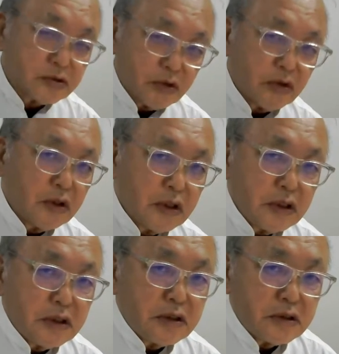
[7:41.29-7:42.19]
の
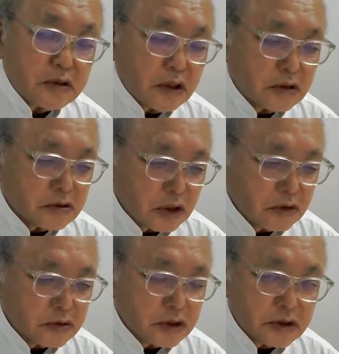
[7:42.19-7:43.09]
あの3
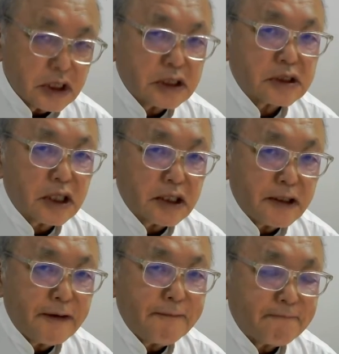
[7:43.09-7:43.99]
億人ぐらいですからね